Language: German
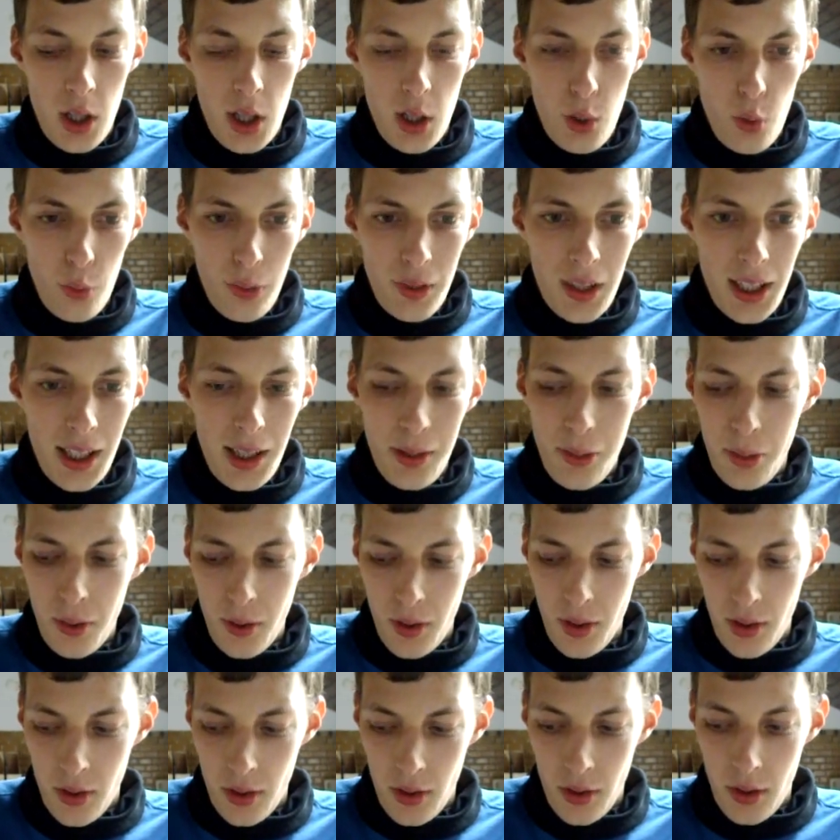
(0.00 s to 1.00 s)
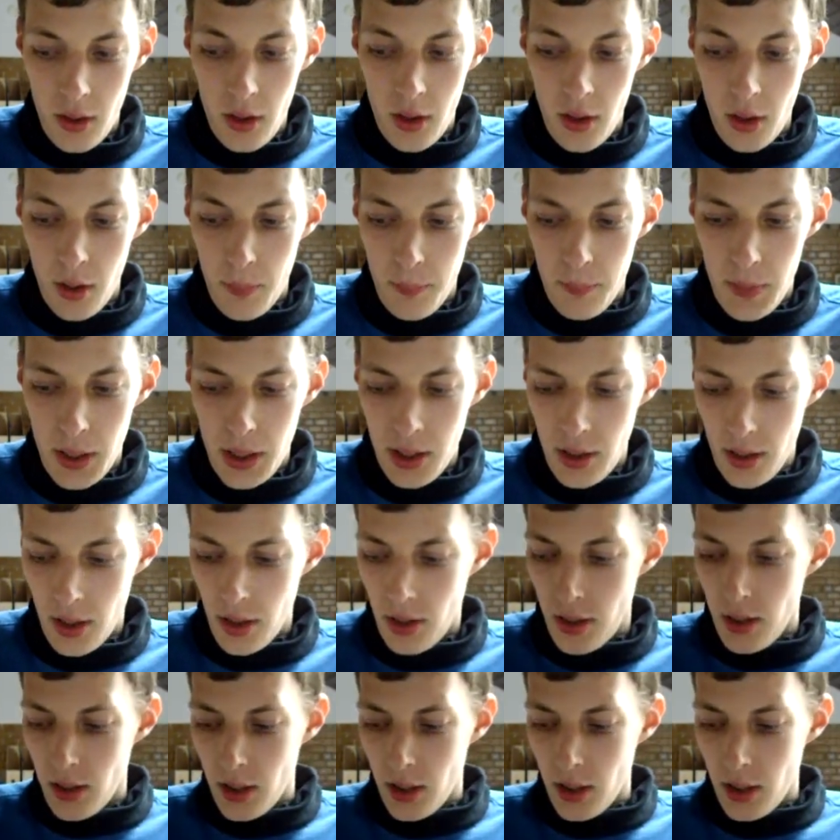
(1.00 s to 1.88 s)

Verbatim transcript: Los ging's mit